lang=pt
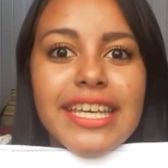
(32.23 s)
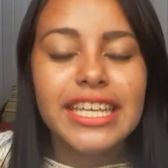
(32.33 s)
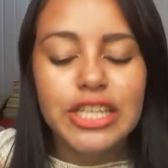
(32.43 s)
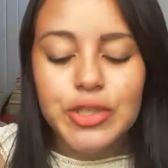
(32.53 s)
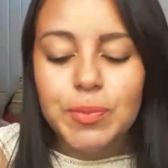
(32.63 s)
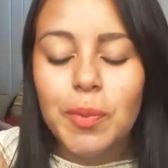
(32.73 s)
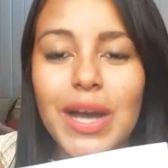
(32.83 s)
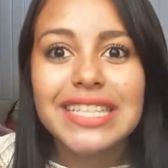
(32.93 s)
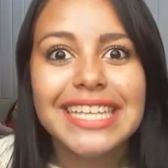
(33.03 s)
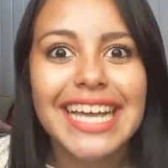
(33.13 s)
E, tipo,
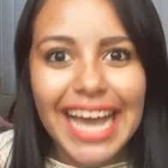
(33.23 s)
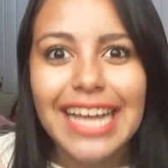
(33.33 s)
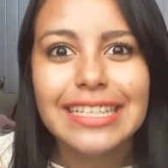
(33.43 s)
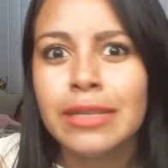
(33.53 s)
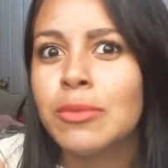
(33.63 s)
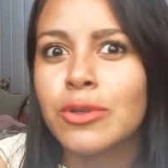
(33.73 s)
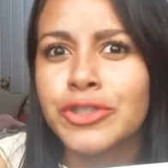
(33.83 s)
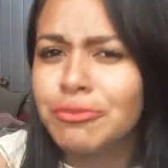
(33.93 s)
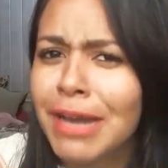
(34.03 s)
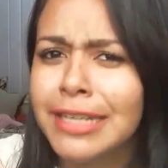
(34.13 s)
essa carta demorou
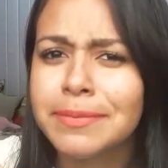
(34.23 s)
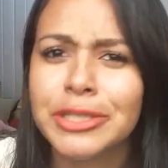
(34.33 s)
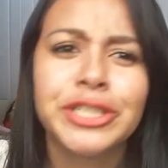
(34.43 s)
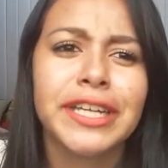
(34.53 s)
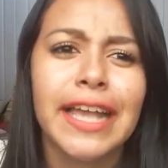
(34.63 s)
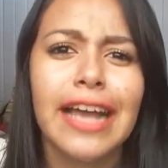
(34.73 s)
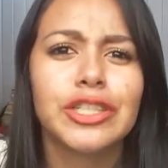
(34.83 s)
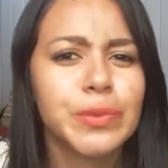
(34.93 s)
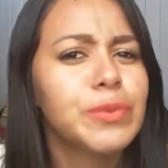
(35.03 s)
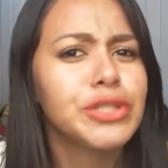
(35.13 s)
demais pra chegar.
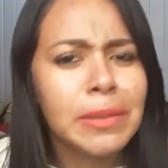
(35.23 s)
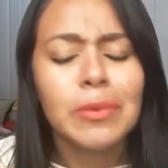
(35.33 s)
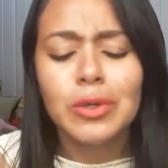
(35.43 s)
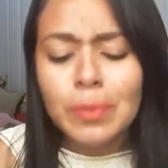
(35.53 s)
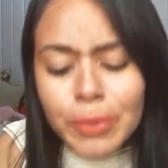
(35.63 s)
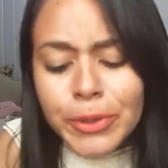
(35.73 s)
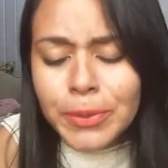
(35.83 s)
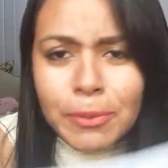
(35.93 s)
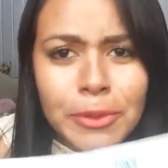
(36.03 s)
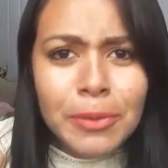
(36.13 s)
Tipo, demorou
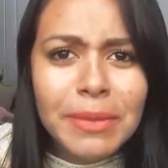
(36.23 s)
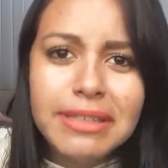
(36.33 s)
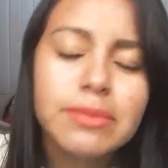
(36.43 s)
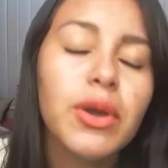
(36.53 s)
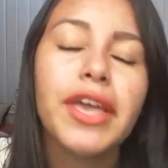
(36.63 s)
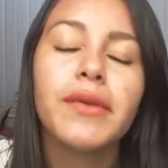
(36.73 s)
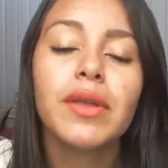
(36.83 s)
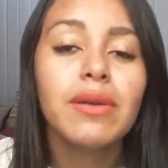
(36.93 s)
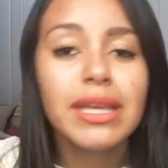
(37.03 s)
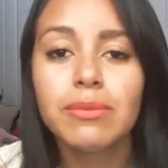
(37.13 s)
muito, muito mesmo. Eu
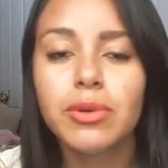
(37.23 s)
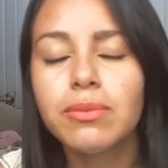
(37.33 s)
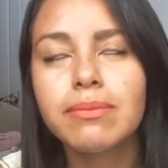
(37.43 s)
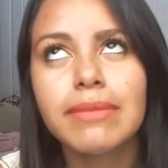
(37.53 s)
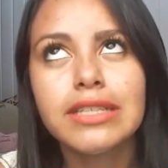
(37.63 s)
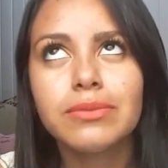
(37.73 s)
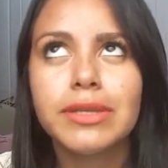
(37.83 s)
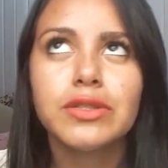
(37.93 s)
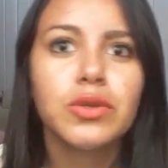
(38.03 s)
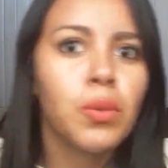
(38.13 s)
não lembro mais ou
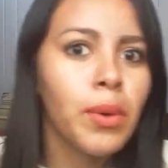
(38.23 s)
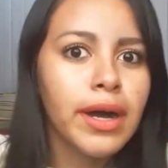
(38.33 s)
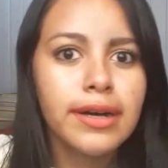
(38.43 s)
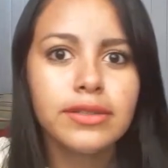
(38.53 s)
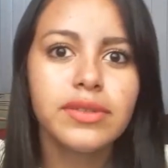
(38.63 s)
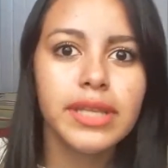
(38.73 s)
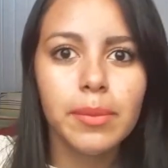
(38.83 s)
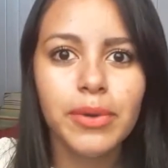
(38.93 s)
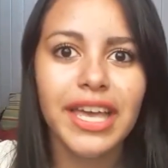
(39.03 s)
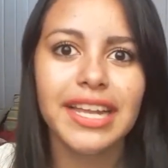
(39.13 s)
menos quanto
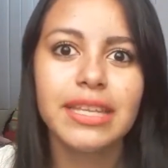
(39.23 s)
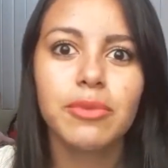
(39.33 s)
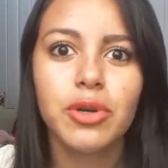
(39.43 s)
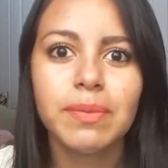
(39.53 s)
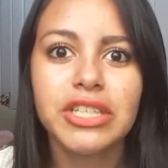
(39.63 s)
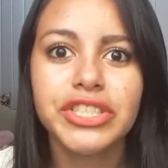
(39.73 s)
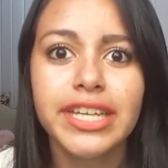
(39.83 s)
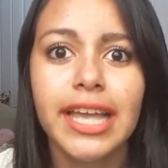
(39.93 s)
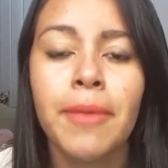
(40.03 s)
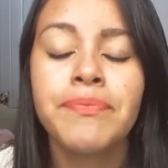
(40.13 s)
tempo que ela demorou pra
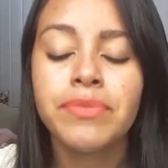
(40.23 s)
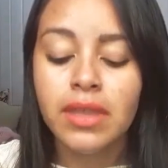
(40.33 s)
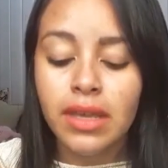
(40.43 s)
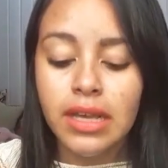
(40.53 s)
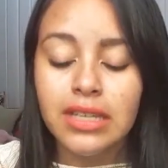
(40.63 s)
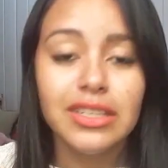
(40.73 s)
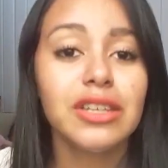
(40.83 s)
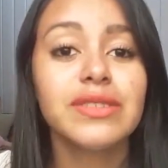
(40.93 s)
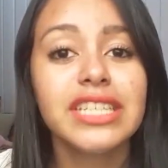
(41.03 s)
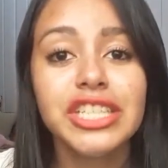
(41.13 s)
chegar. Só
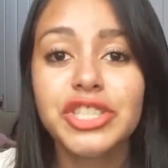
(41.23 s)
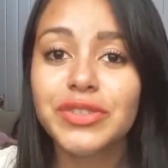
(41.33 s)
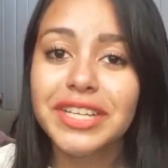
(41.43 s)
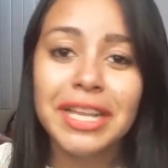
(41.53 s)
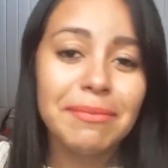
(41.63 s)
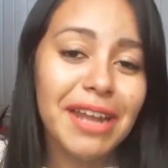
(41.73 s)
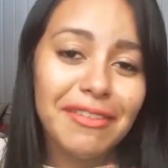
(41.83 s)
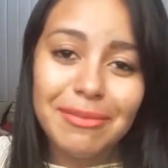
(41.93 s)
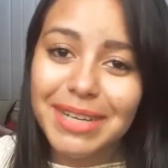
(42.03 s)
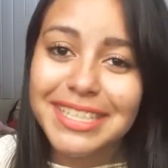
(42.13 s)
que eu sei, gente, que eu nem
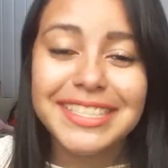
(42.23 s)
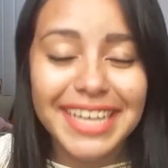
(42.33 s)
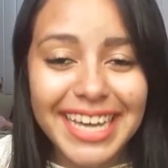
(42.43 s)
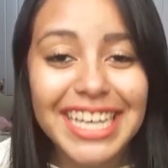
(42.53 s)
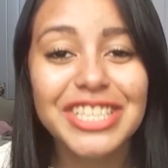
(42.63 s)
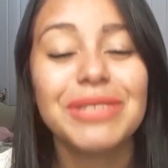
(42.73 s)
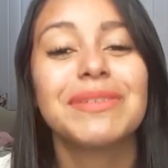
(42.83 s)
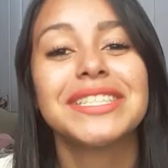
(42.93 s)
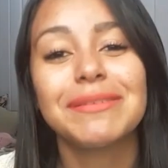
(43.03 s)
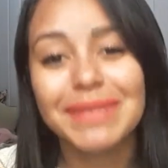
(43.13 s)
lembrava mais dessa cartinha,
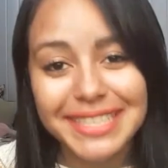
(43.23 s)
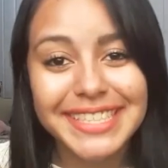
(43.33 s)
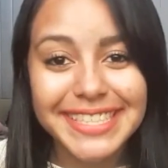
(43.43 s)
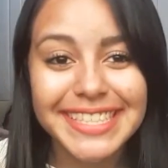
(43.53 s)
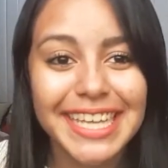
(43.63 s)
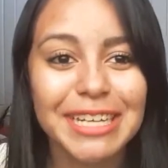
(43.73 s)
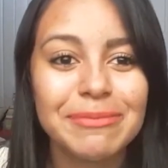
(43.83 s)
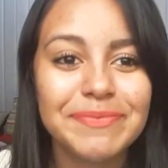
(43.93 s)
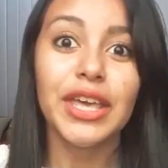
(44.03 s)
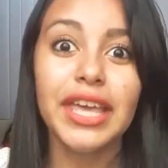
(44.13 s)
pra ser bem
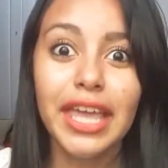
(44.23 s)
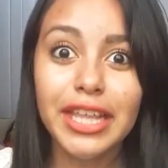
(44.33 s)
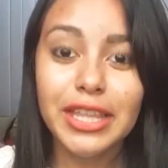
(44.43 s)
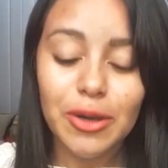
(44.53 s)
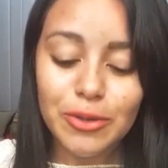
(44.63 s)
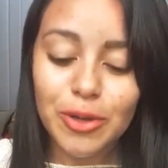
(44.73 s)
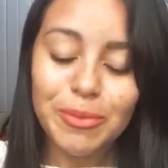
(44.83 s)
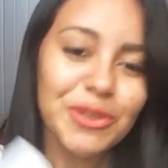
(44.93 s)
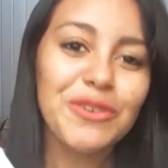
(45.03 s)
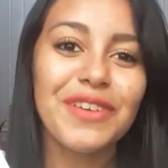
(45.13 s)
sincera. Então eu tô
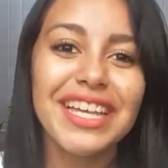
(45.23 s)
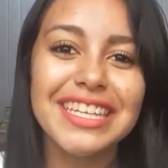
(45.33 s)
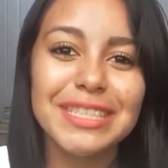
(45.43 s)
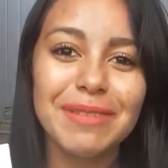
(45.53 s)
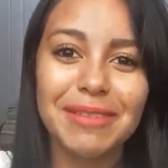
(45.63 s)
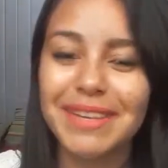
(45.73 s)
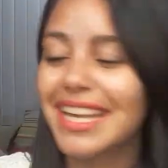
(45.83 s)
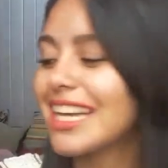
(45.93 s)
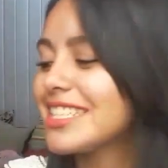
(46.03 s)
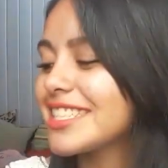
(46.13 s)
muito feliz pela
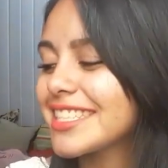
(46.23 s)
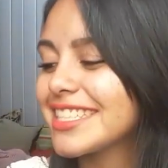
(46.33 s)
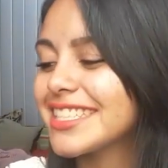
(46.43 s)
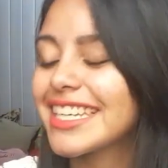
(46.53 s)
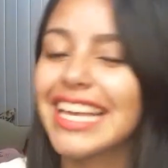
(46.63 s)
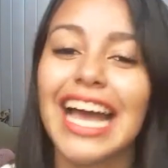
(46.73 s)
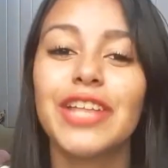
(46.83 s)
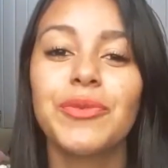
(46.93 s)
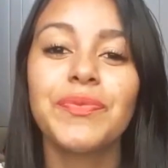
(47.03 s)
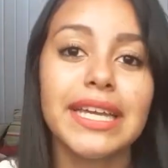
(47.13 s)
minha cartinha ter
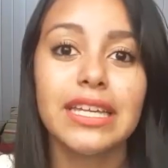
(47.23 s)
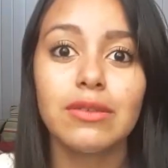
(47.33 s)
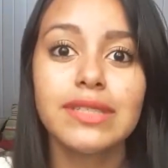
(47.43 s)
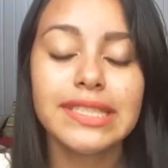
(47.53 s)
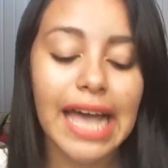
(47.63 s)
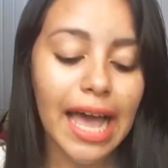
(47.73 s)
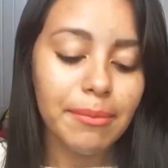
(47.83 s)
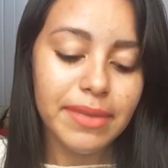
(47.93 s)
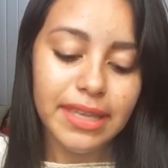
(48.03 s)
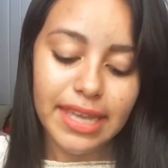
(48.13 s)
chegado. Pra quem não
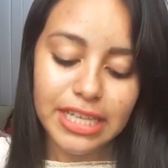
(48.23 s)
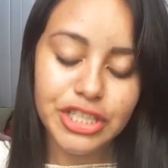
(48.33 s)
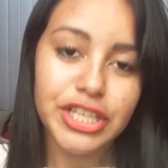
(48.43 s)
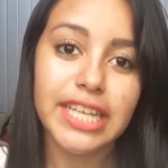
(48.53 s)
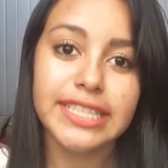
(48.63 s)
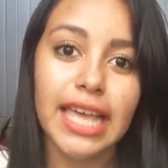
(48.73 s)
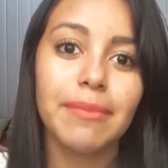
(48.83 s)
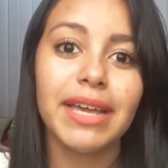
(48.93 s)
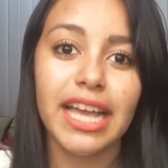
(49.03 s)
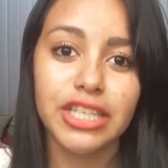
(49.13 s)
sabe, a gente
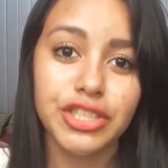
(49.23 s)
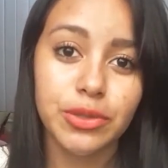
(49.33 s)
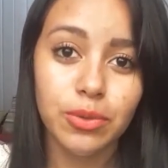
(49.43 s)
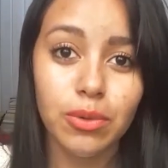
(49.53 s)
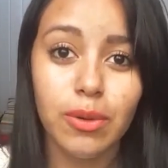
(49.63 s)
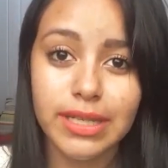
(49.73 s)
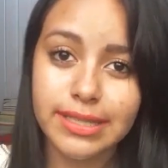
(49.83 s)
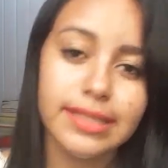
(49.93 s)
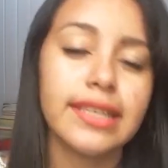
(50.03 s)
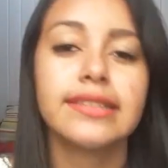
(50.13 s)
recebe a cartinha do Google
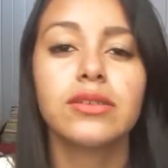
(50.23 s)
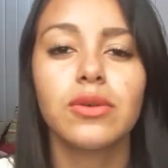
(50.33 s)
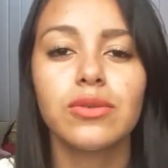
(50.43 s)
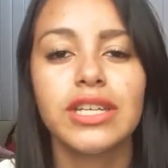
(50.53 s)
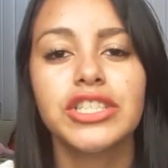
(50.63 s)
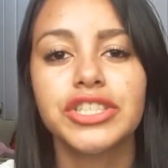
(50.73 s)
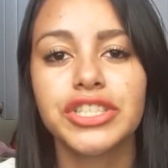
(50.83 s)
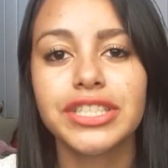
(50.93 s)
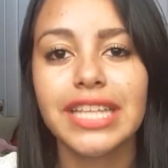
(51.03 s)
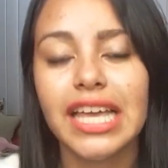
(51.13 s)
AdSense quando
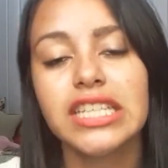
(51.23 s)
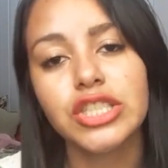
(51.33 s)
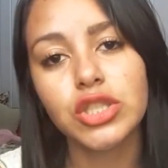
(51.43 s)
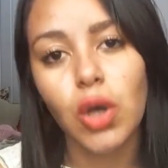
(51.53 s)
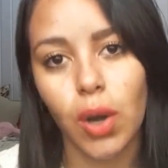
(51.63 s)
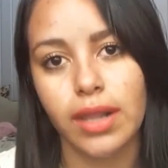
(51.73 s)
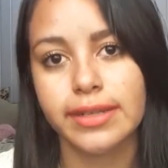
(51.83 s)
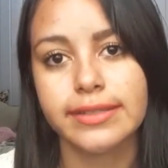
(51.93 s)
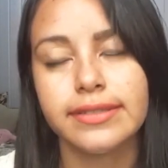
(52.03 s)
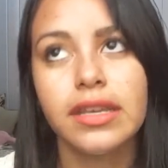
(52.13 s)
atinge 10
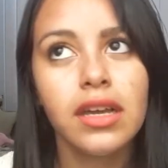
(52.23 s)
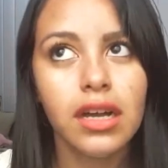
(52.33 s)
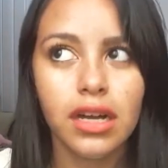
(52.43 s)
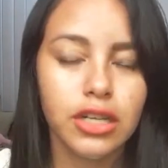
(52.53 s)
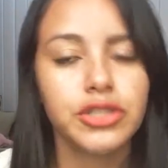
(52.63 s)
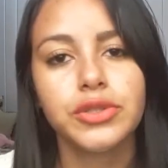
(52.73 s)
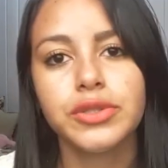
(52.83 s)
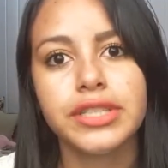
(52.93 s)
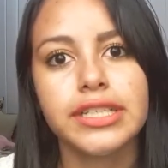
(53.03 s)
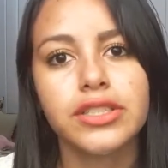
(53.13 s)
dólares. Antes
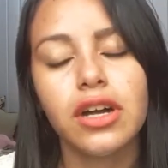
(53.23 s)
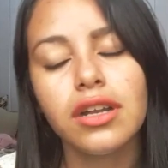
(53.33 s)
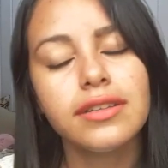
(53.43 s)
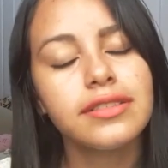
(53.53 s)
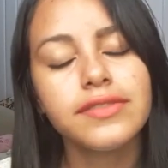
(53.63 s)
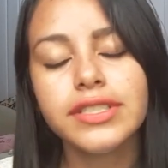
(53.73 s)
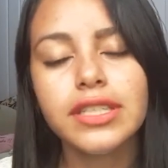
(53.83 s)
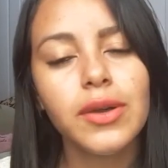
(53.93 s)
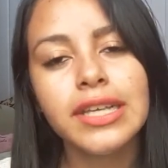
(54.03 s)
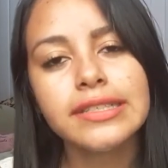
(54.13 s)
dos 10 dólares, você
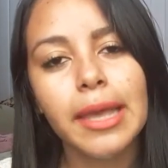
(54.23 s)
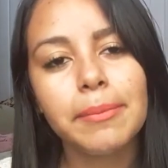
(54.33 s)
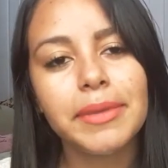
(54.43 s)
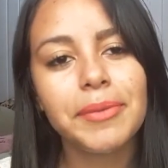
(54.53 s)
não recebe.